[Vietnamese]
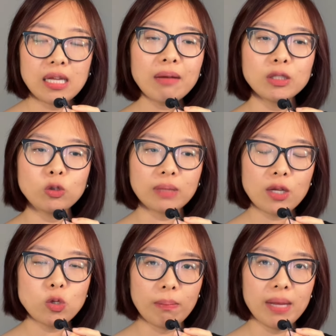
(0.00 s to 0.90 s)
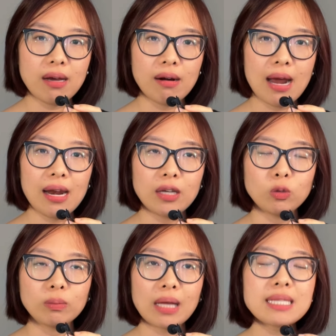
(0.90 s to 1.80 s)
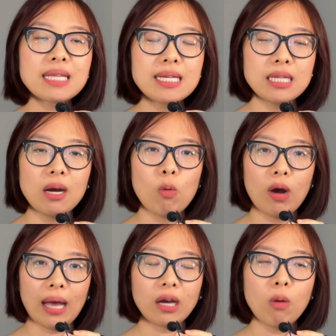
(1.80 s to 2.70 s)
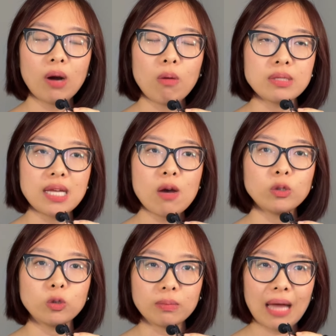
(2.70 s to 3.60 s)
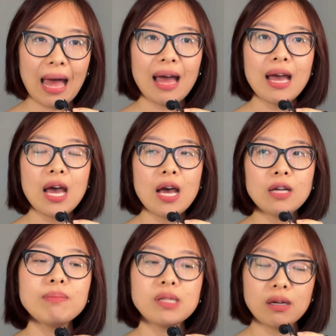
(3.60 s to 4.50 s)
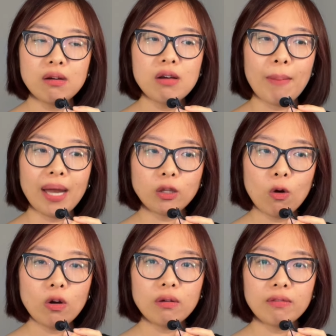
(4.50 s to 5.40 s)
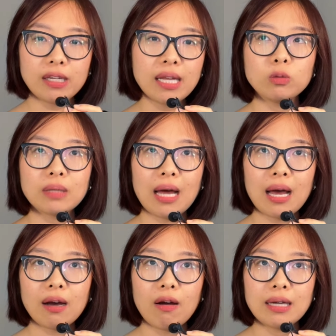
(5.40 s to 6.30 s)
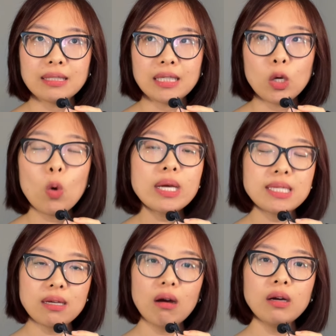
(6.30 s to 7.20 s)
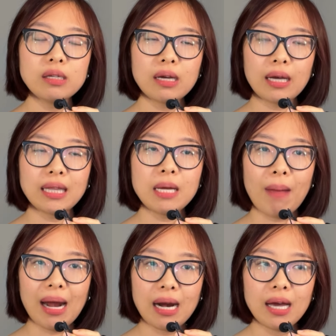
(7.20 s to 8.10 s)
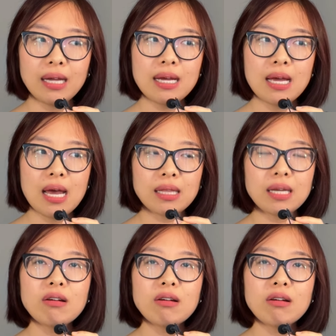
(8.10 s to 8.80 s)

Cái cách mà chúng ta chuẩn bị ở đây là chúng ta xây dựng một cái cộng đồng riêng của chúng ta, tìm những người bạn tốt và chúng ta gọi là gì, nuôi dưỡng những cái tình bạn đấy.